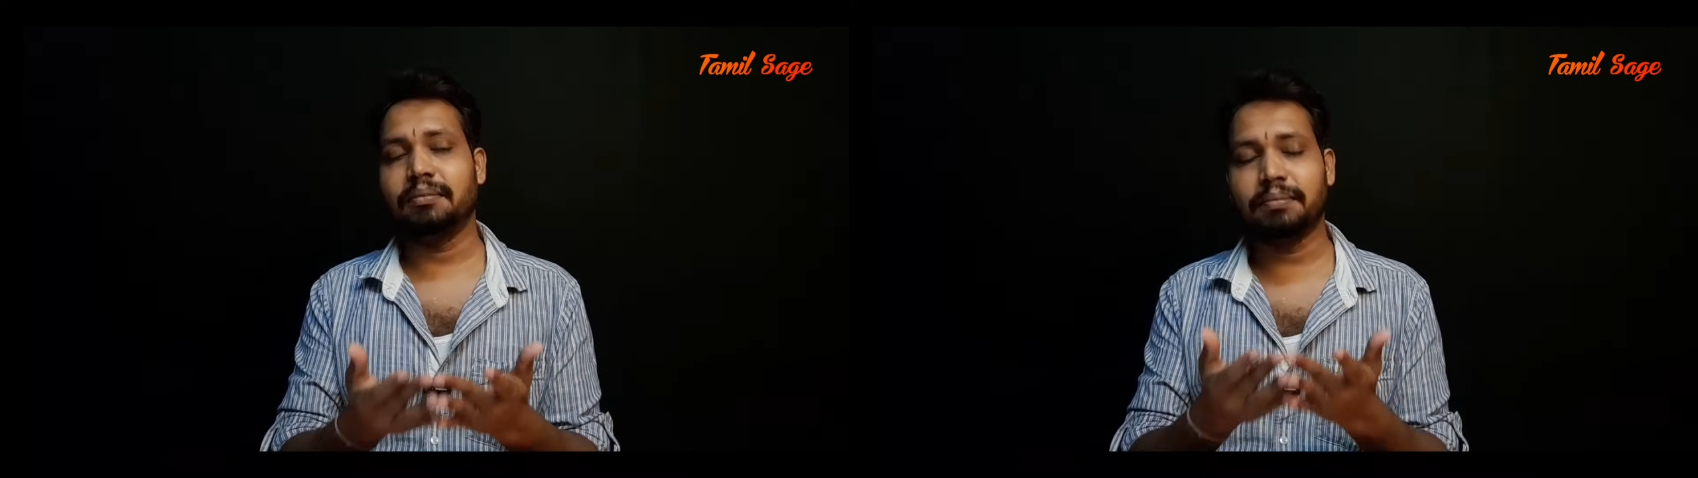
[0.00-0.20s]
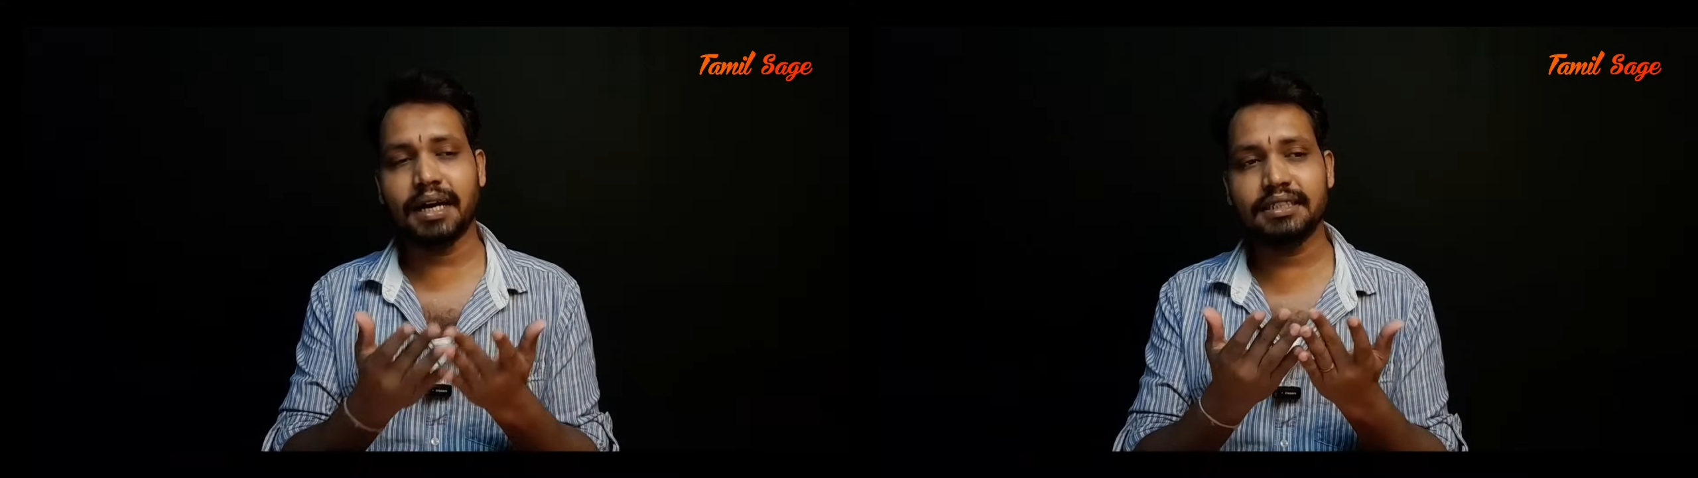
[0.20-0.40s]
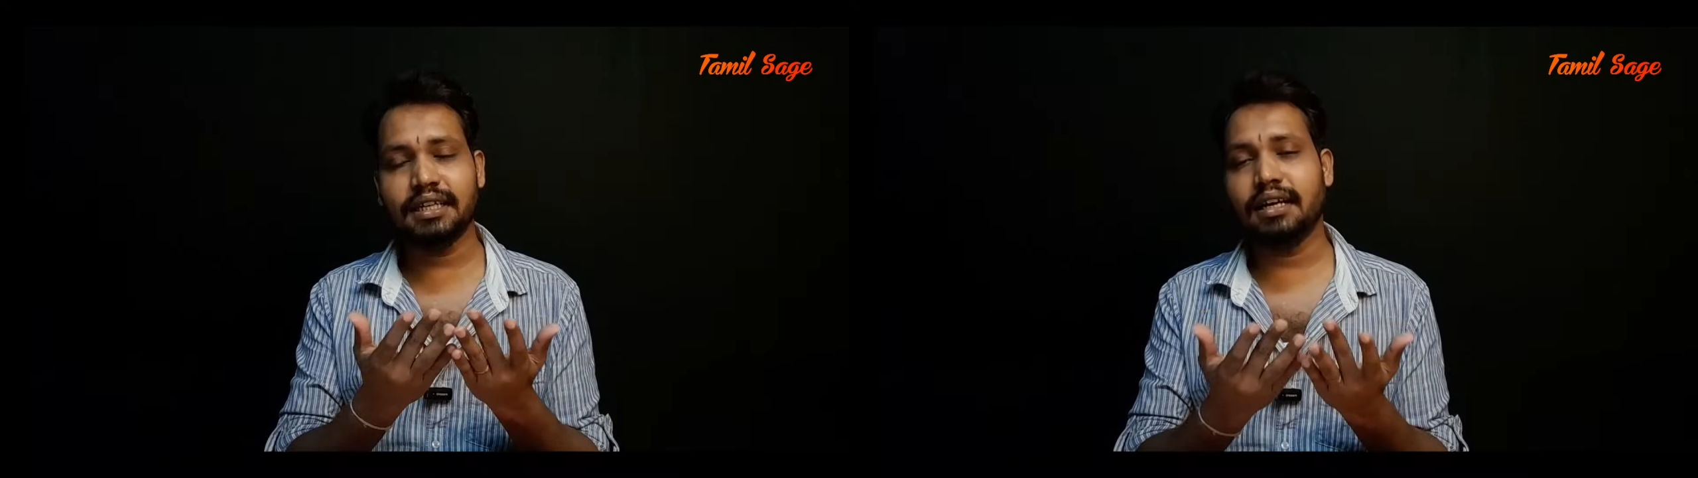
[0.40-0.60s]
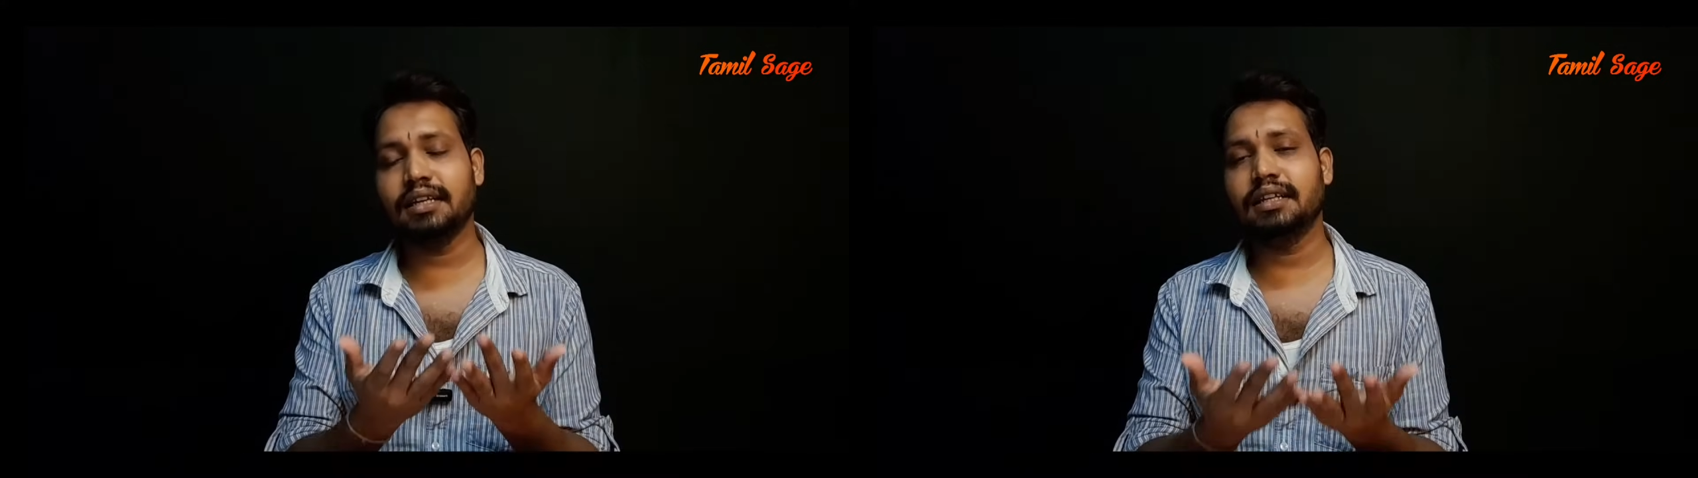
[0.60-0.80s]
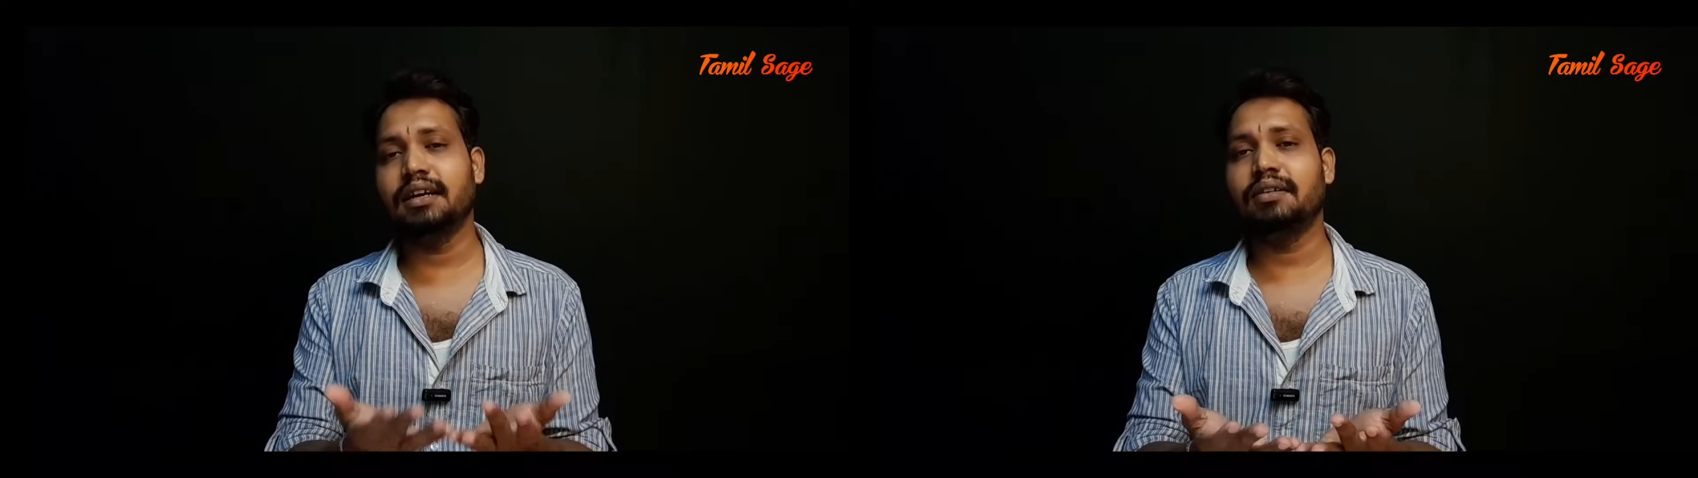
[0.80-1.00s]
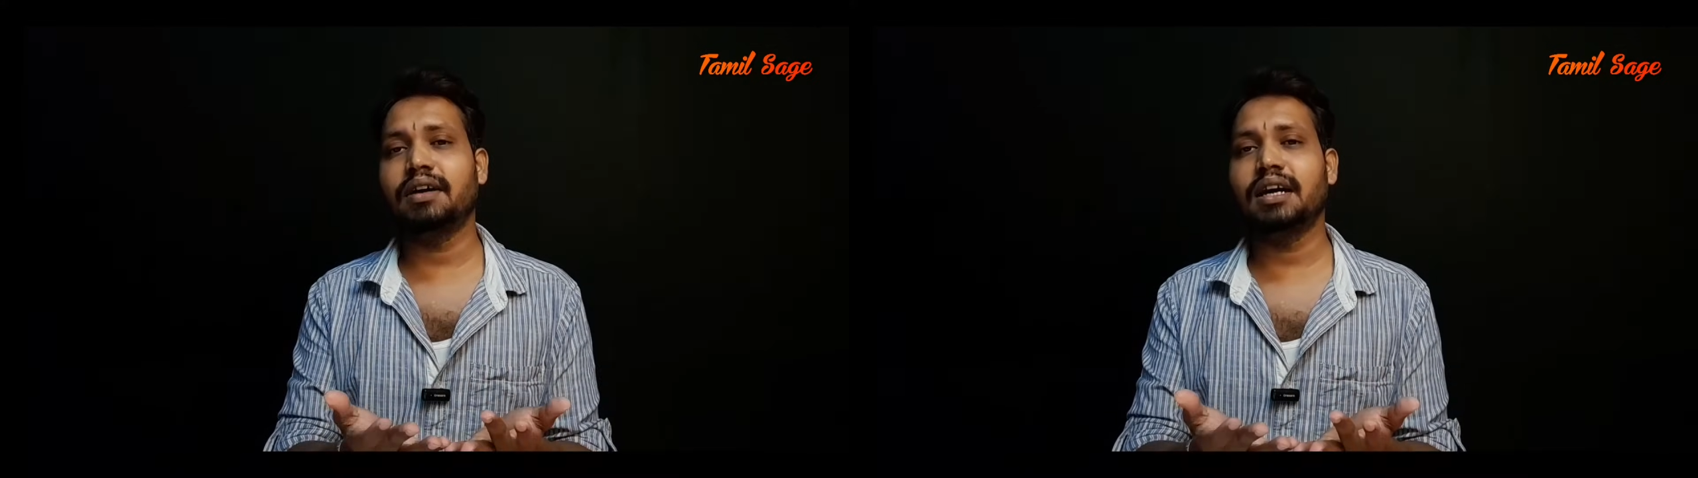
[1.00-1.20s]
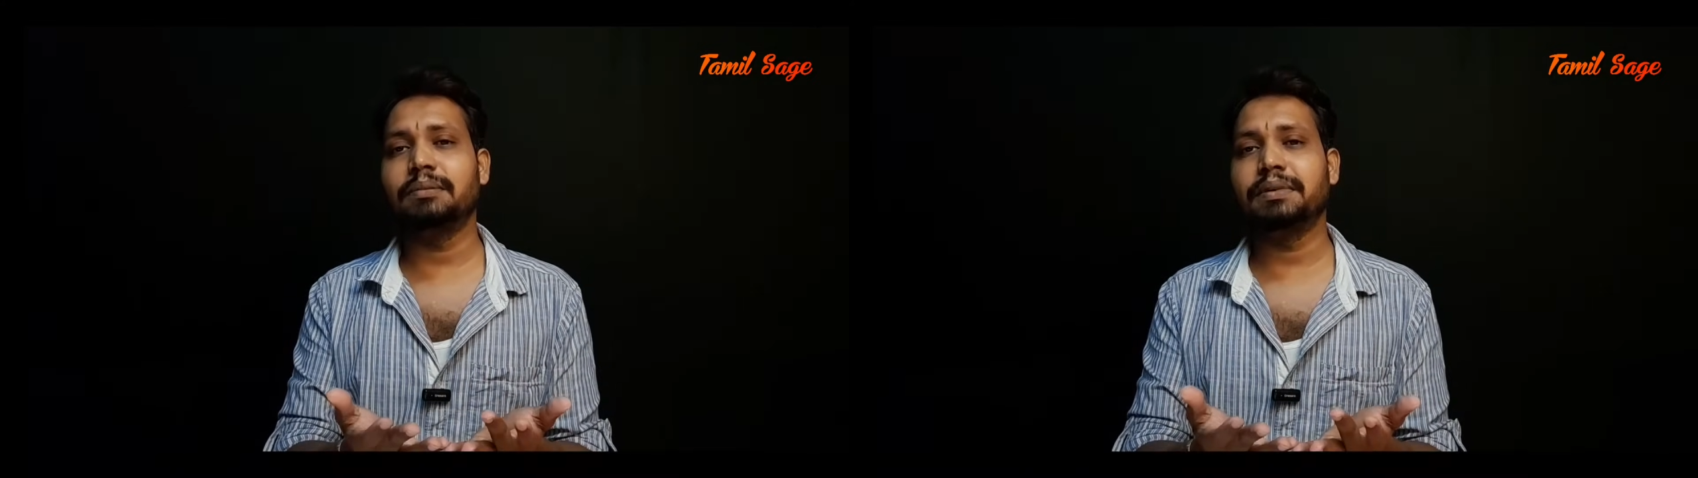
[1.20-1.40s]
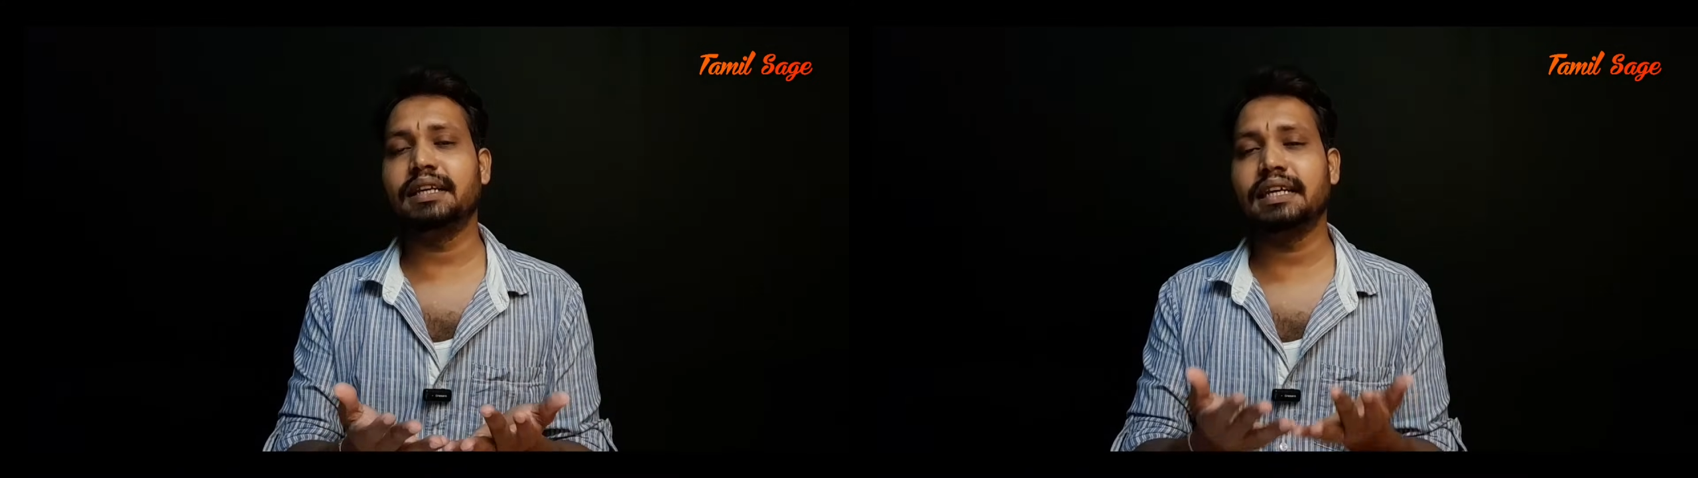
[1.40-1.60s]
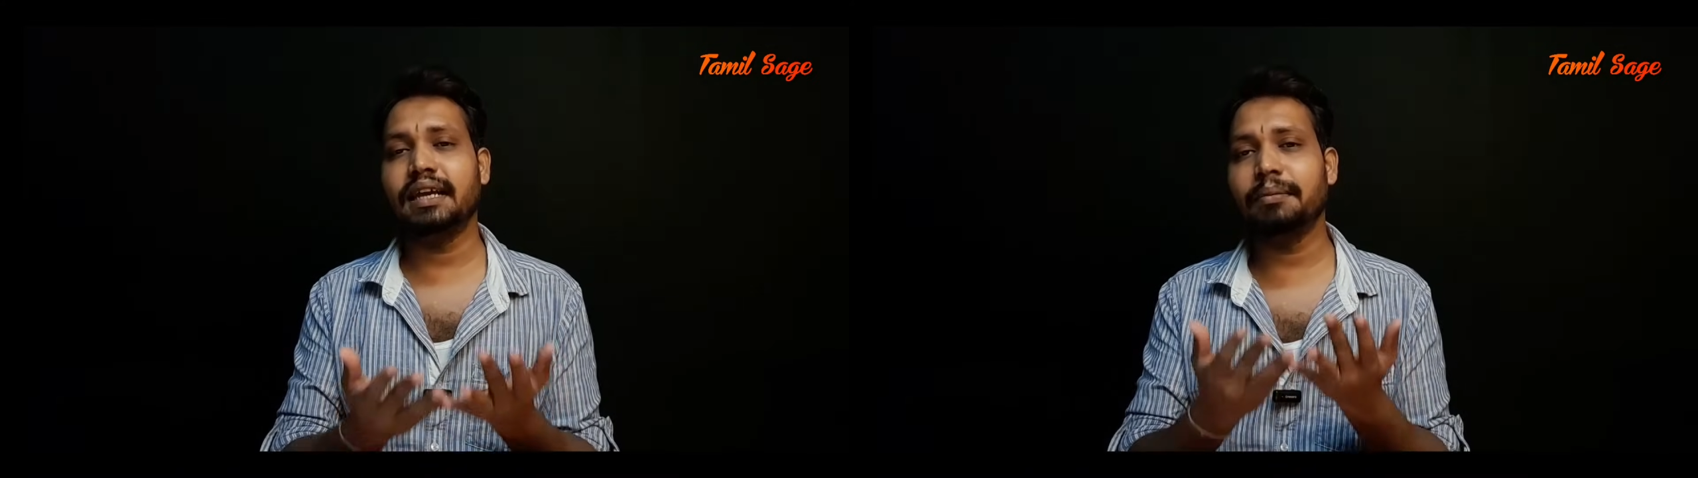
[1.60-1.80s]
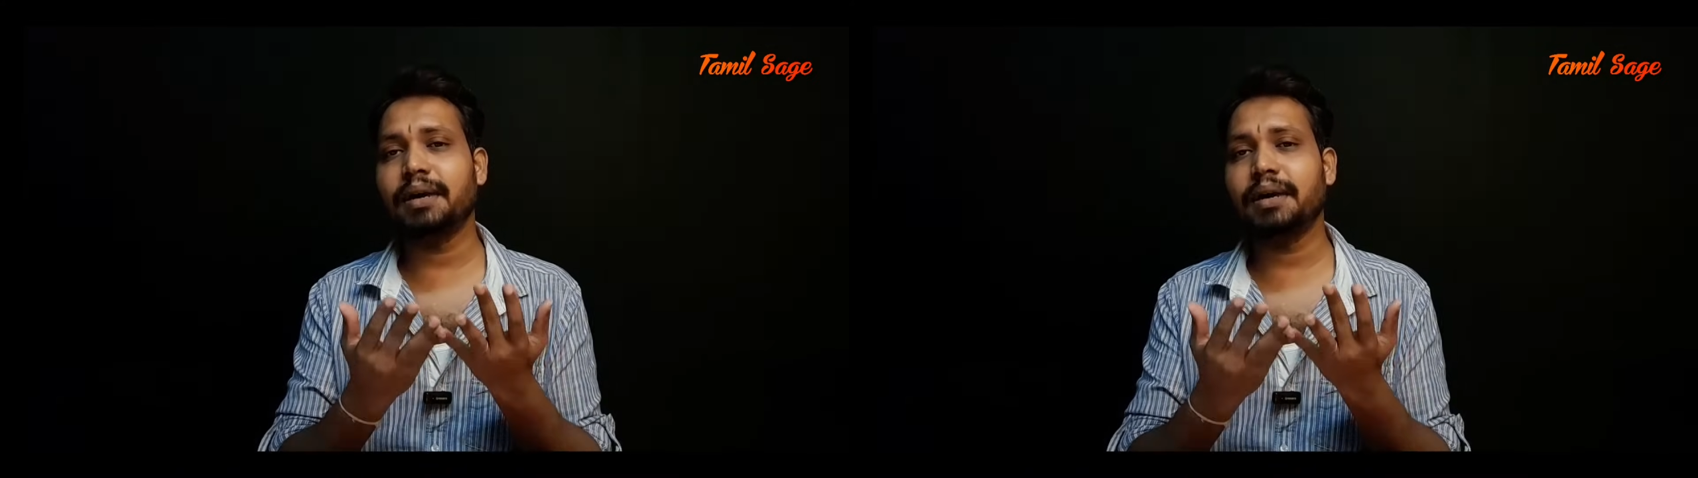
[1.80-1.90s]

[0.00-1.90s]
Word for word: பாஜக தான் வாய்ப்பு இல்லையே